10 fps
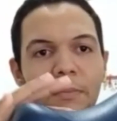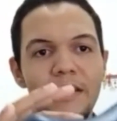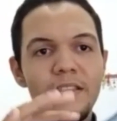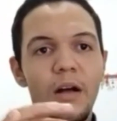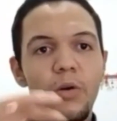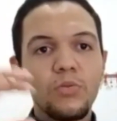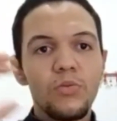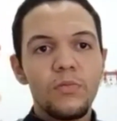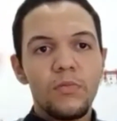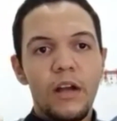mais
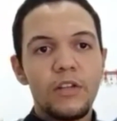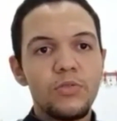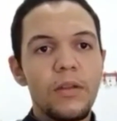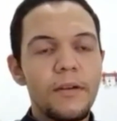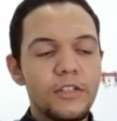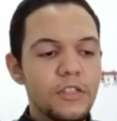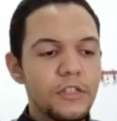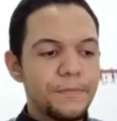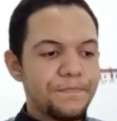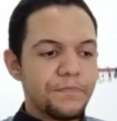alto ajuda bastante.